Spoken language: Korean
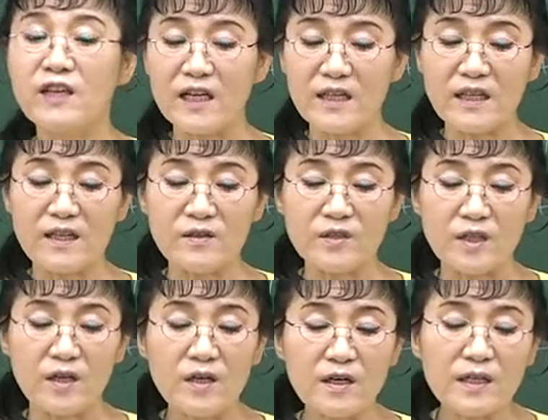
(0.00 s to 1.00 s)
얘기를 한다는
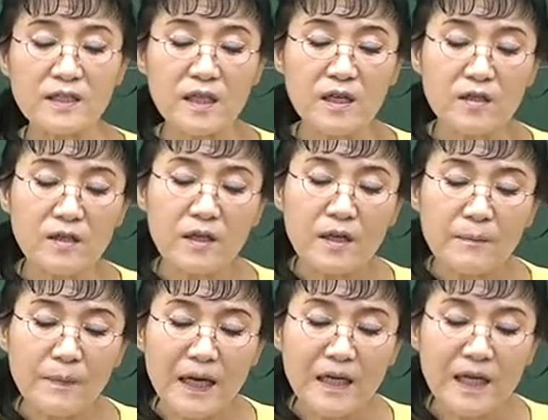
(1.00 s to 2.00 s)
거죠. 그래서 이거는
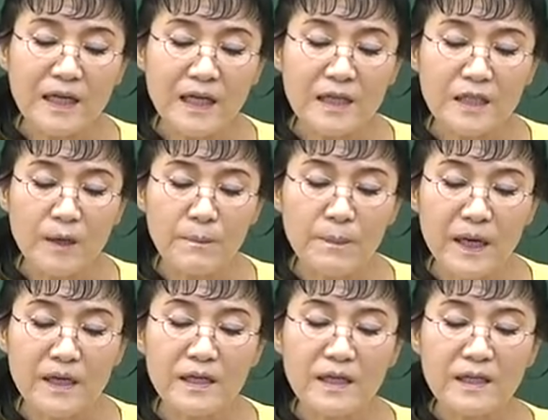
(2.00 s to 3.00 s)
말라리아
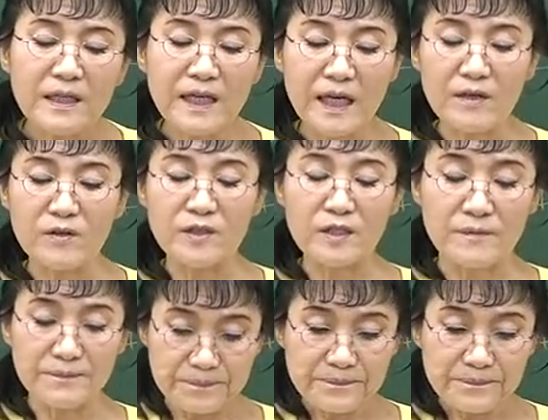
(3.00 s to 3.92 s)
전파를 얘기한 거죠.